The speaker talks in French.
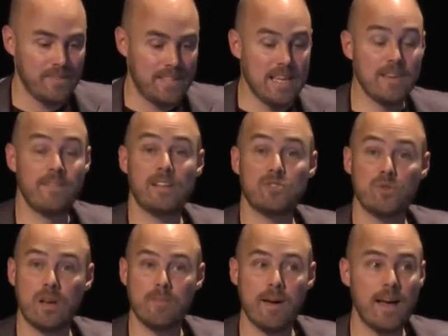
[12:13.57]
qui
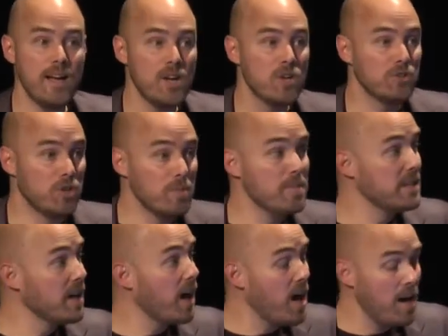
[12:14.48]
éventuellement
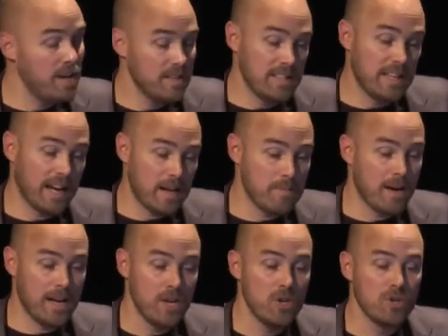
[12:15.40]
dominera
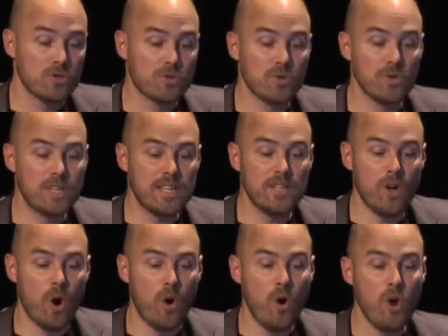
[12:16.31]
littéralement ceux qui
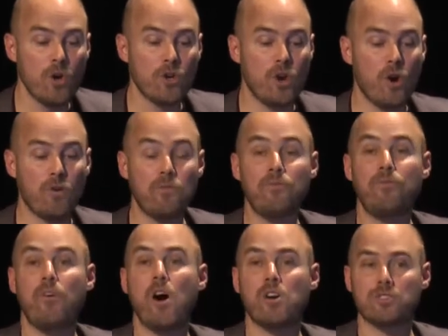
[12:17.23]
n'ont que leur
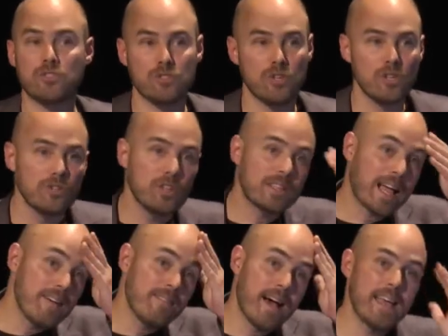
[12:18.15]
force de
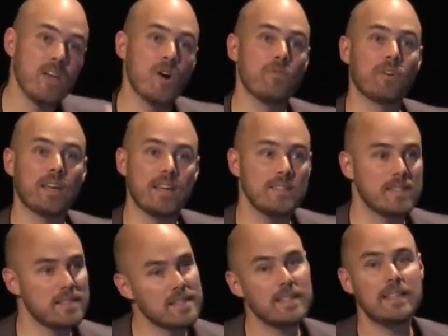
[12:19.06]
travail à offrir,
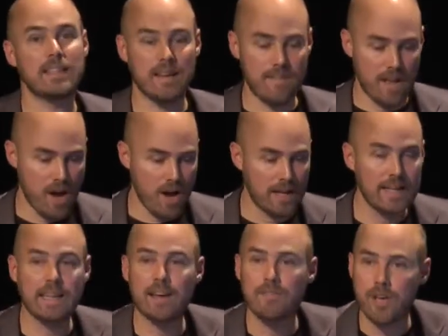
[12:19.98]
c'est-à-dire les travailleurs et les
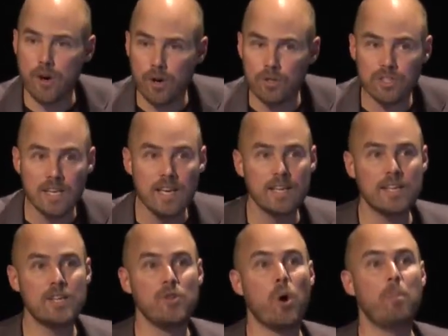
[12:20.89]
travailleuses
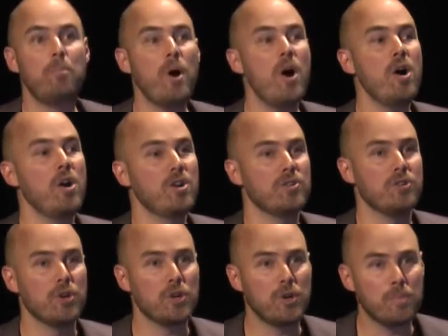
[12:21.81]
qui n'ont pas
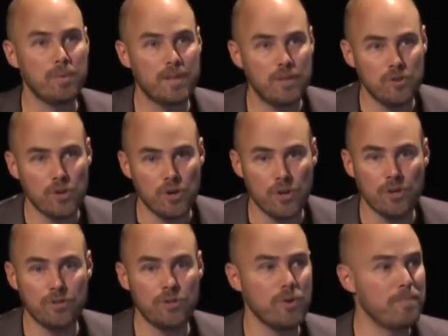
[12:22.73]
de de,
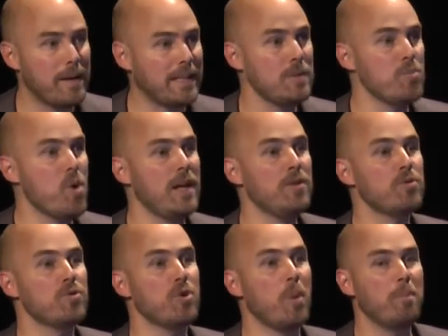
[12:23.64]
de patrimoine,
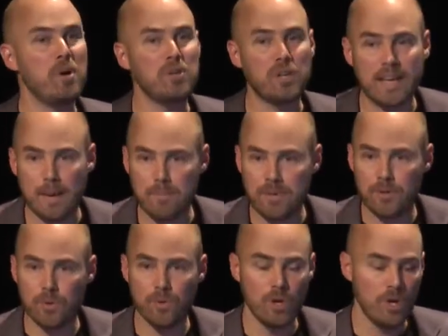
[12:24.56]
qui n'ont pas de
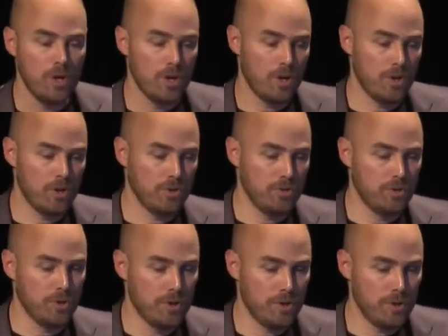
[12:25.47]
capitaux euh,
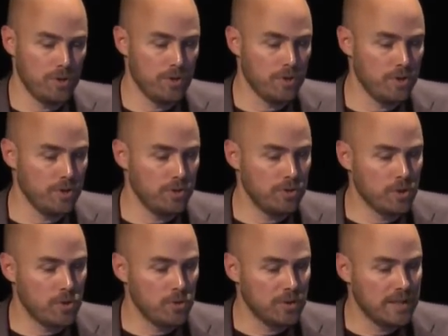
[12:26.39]
euh, de,
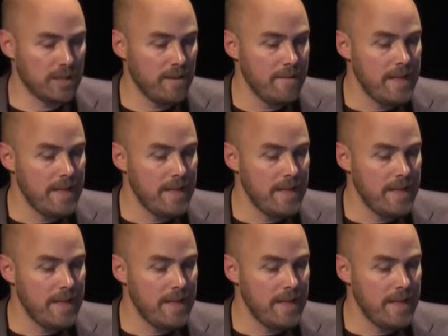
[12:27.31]
côté.